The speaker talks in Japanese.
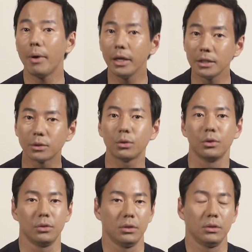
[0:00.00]
名前にすご
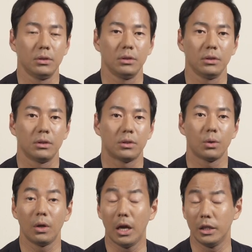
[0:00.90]
く
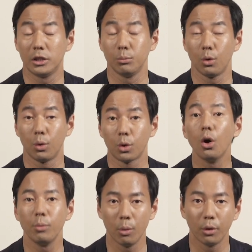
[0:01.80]
あいつもこう
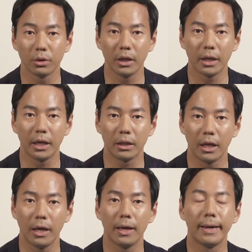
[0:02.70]
興味を持っていただい
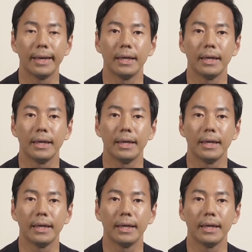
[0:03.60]
て